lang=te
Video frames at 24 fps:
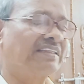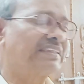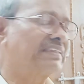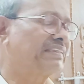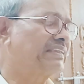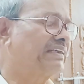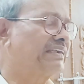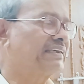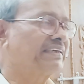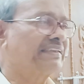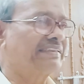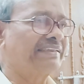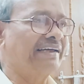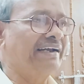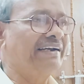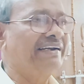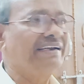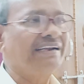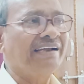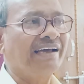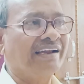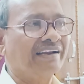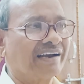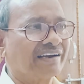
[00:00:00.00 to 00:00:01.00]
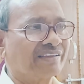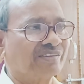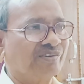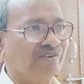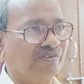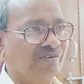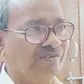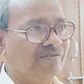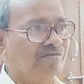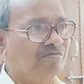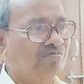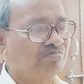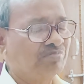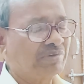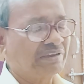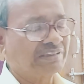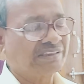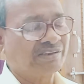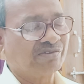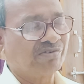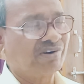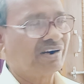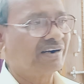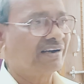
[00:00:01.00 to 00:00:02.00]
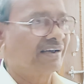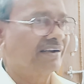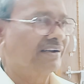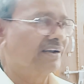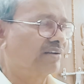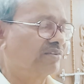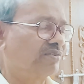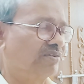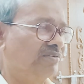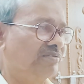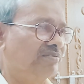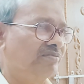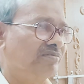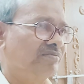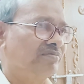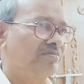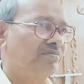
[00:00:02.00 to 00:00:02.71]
అందరికి తండ్రి అని అర్థం పెద్దవాడు అని అర్థం